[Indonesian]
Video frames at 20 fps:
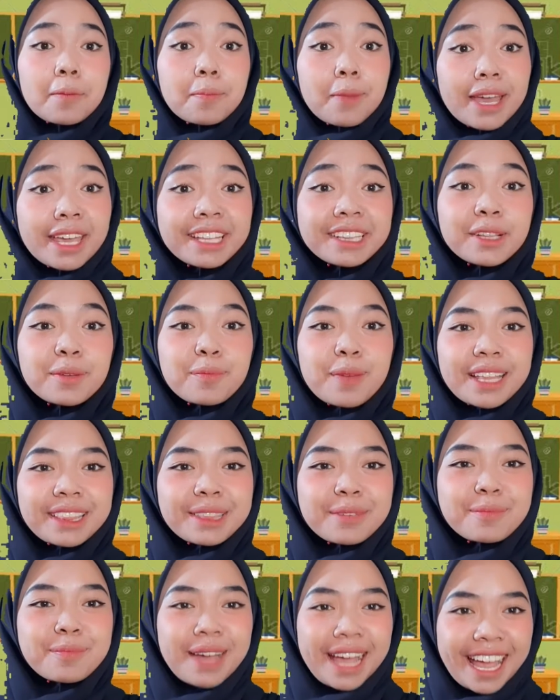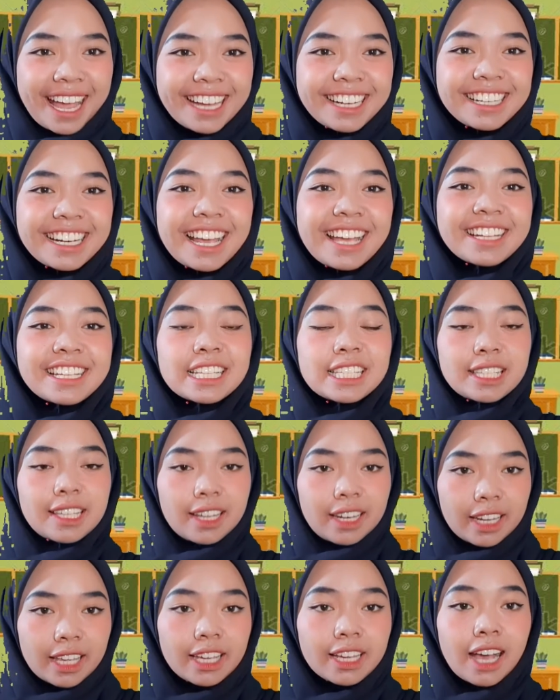Baik teman-teman, di
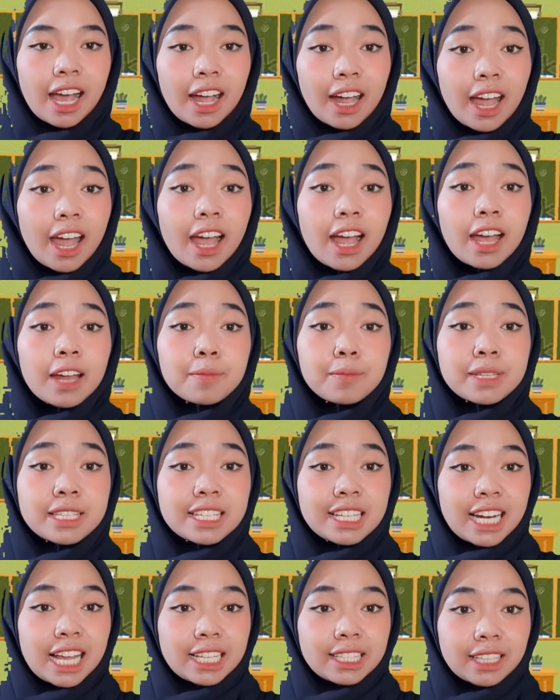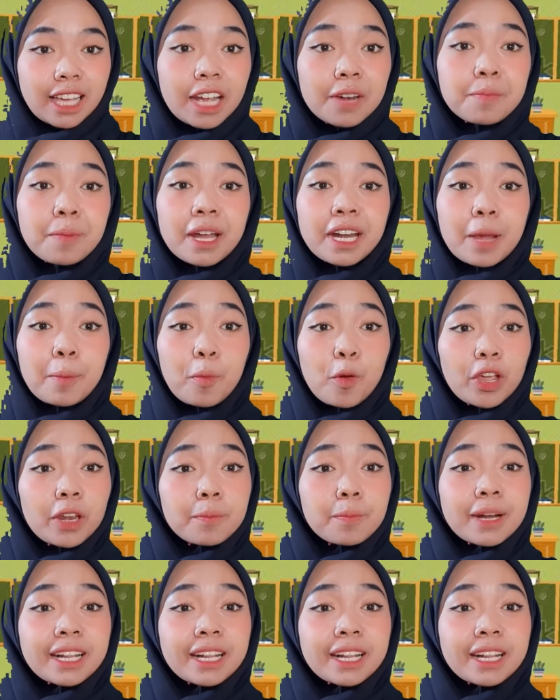sini kakak akan menjelaskan pada poin